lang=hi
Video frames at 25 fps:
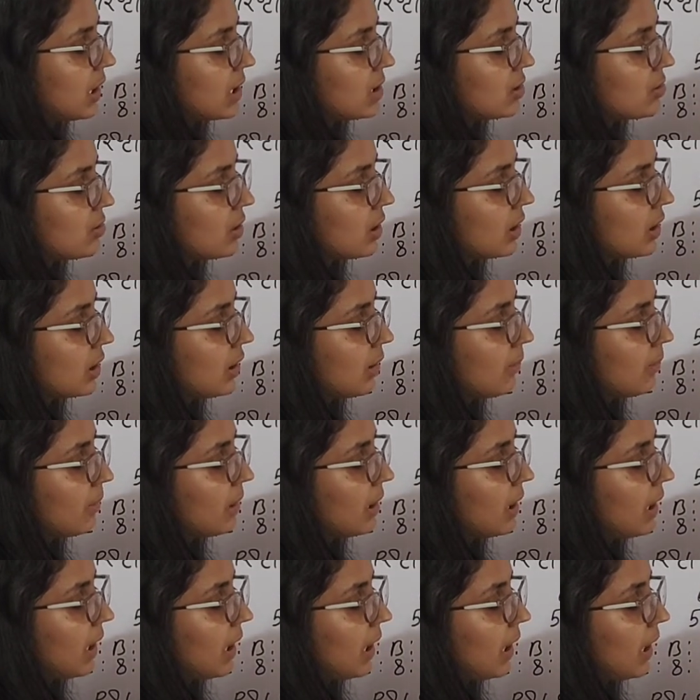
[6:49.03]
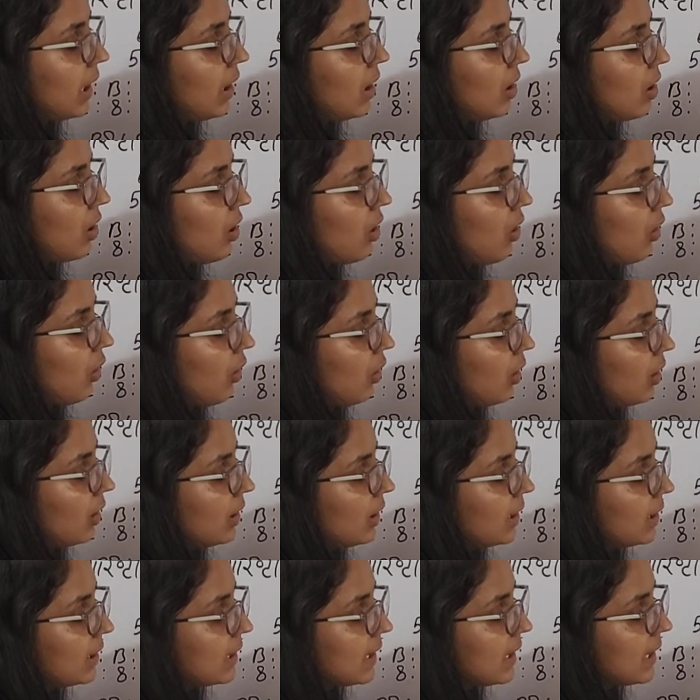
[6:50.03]
सीज को कितना मिला है
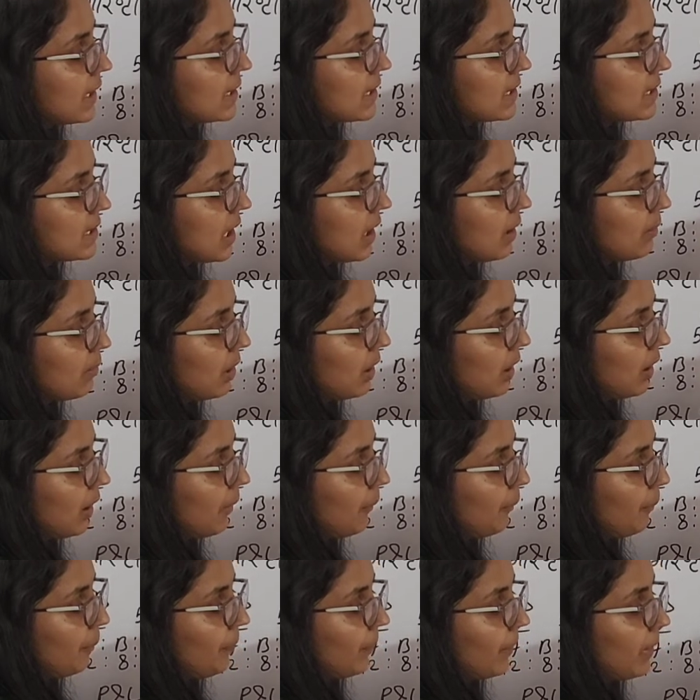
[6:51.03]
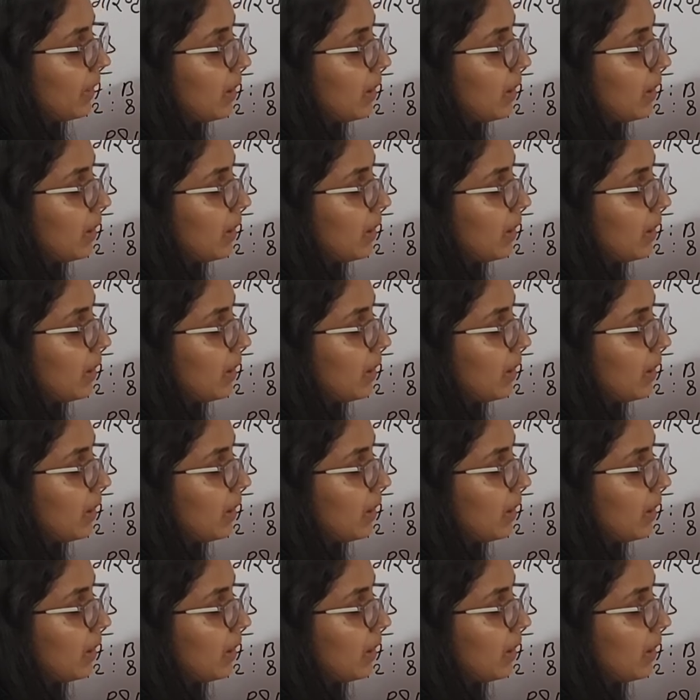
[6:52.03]
ओनली तीस हज़ार मिला है